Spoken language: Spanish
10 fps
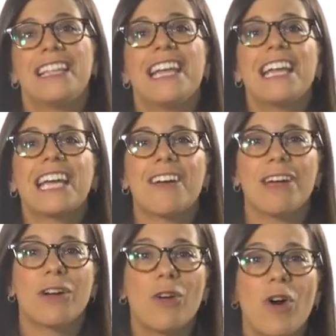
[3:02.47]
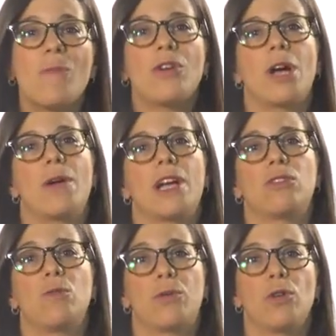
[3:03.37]
Tienes que ver cómo
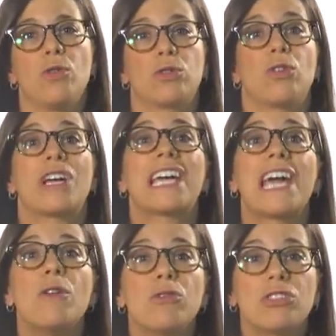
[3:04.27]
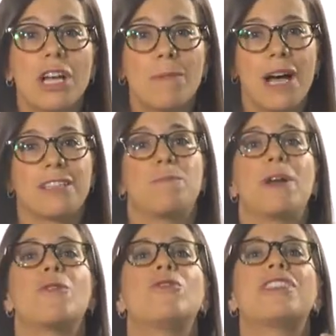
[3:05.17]
navegan tu producto, qué usan más,
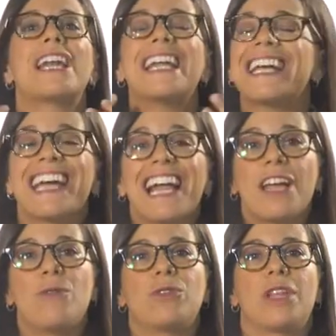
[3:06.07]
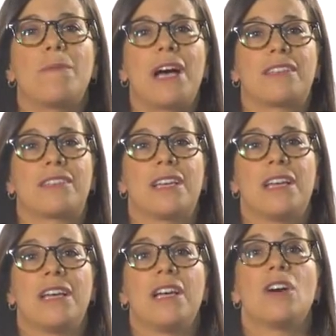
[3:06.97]
preguntarles qué les gusta más,
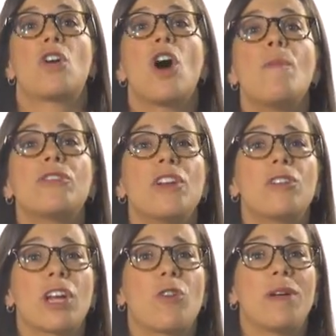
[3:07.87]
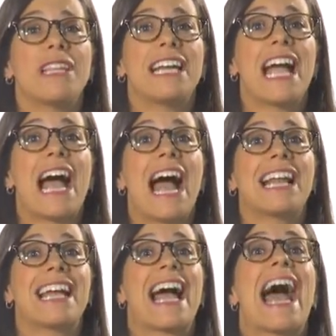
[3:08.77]
cómo se lo recomendarían a
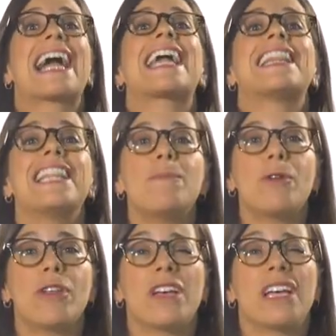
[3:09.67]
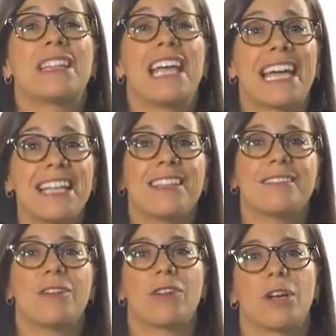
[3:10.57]
alguien, a qué tipo de, gente
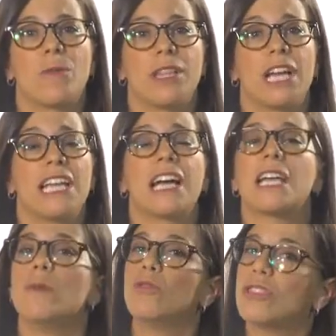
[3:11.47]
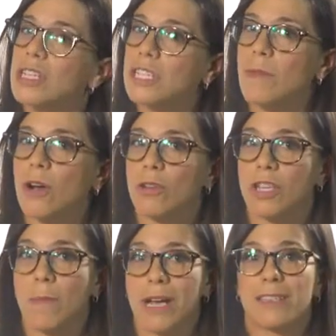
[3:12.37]
se lo recomendarían y muchísimas
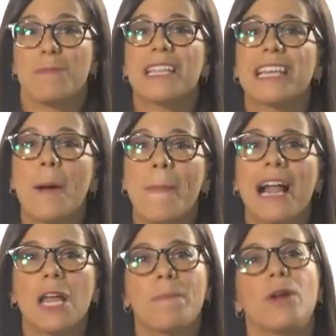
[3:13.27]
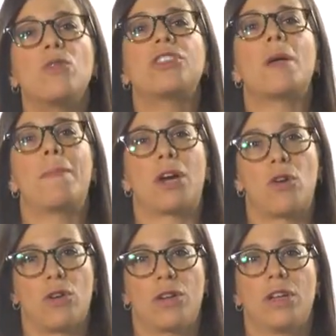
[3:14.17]
cosas más. Mientras más les preguntes,
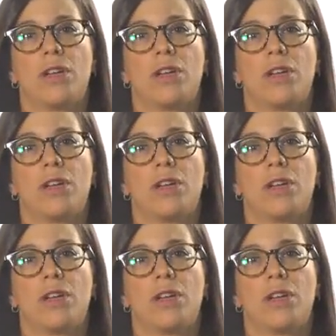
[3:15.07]
mejor.